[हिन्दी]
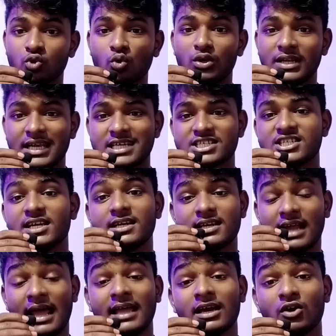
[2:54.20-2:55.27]
तो नेक्स्ट डे
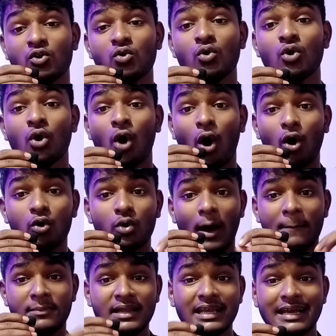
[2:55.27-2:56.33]
ट्राई करो और
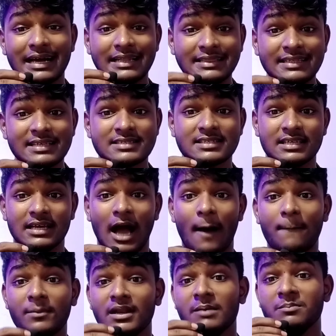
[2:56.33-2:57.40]
अपने गलती से
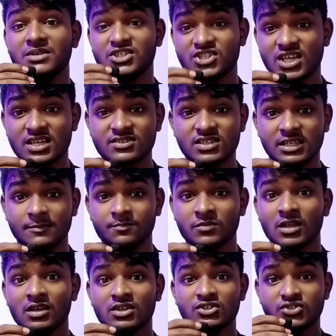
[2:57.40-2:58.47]
अपने मिस्टेक से
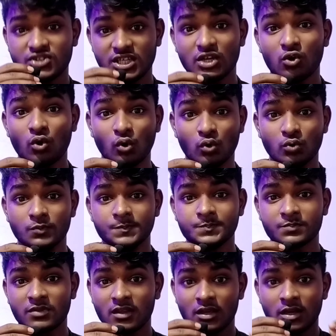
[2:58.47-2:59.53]
सीखो
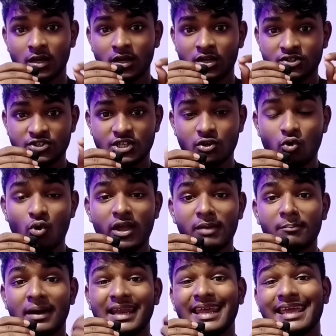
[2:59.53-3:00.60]
सीखो
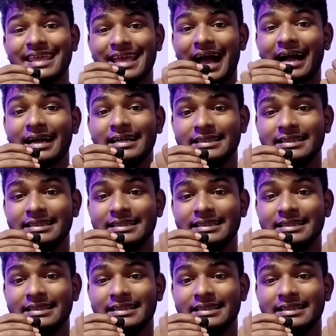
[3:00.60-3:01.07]
कि मैंने क्या